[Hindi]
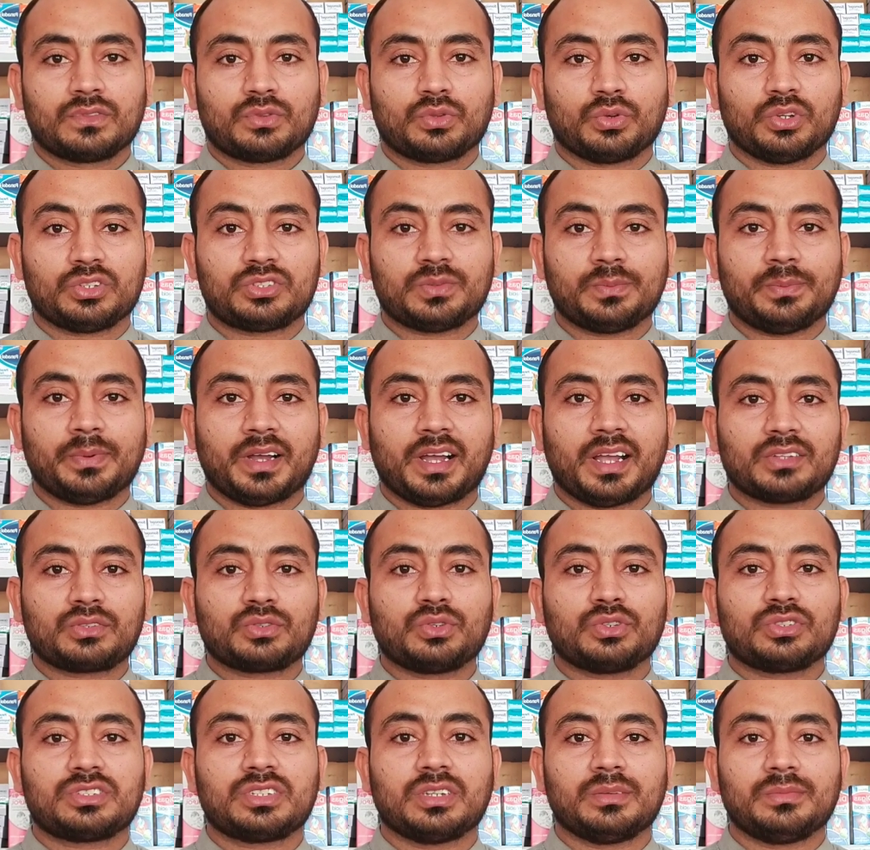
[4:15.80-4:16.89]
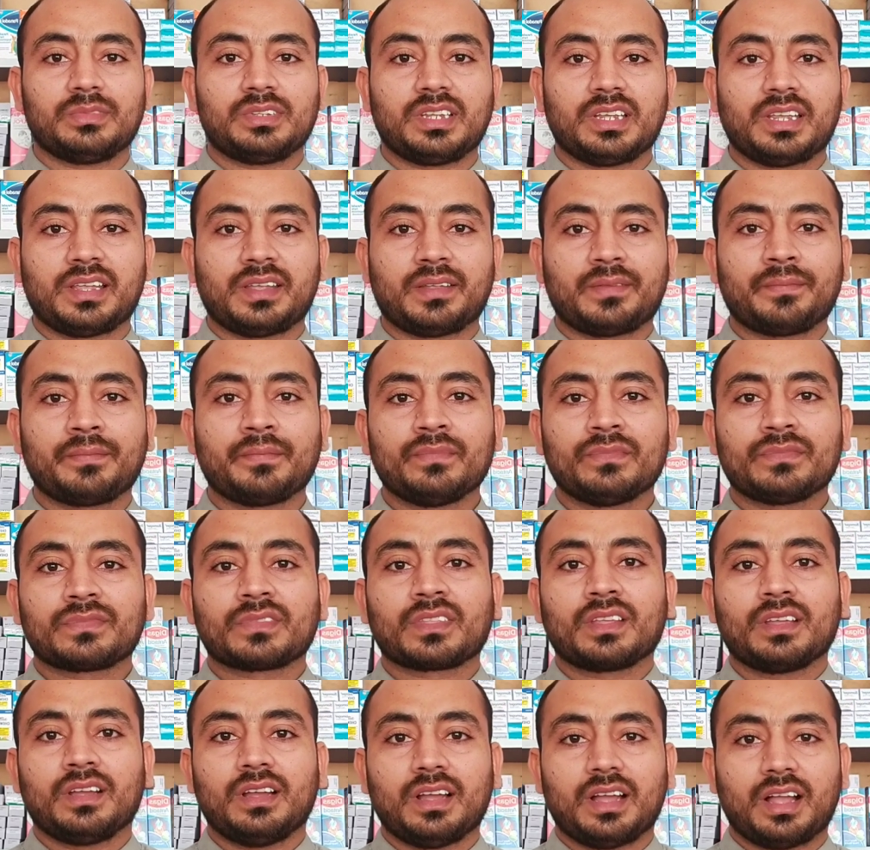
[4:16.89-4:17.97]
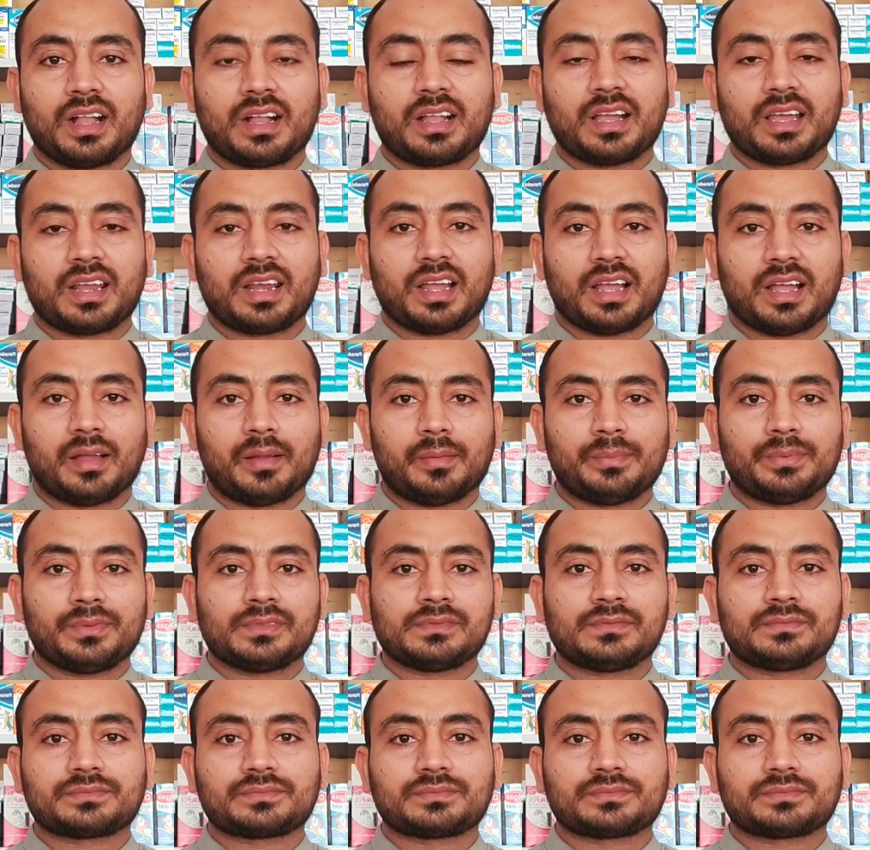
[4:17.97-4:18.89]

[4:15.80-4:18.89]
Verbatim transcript: तो इस बात को समझें अगर आप